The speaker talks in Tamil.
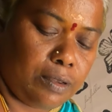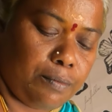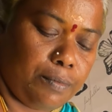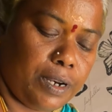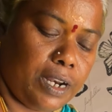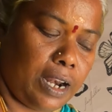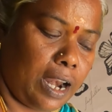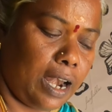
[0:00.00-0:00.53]

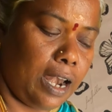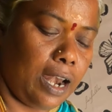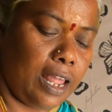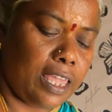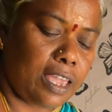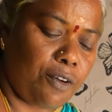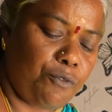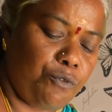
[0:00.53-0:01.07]
இப்படி நல்லா
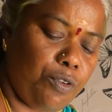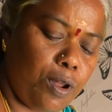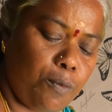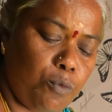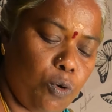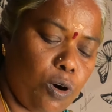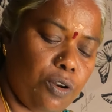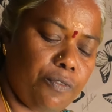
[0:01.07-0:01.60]
எவ்வளோ
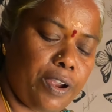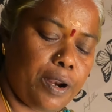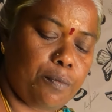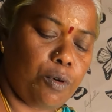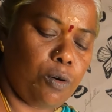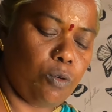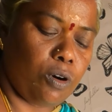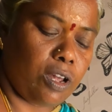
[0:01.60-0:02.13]
மோர்
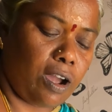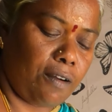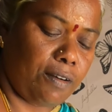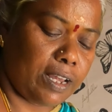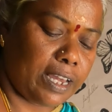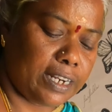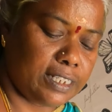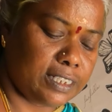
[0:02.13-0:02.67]
வேணுமோ உங்களுக்கு
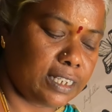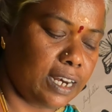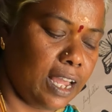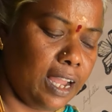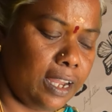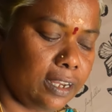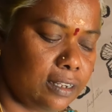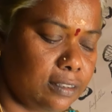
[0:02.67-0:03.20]
அவ்வளோ
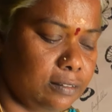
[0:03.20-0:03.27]
கரைச்சிக்கலாம்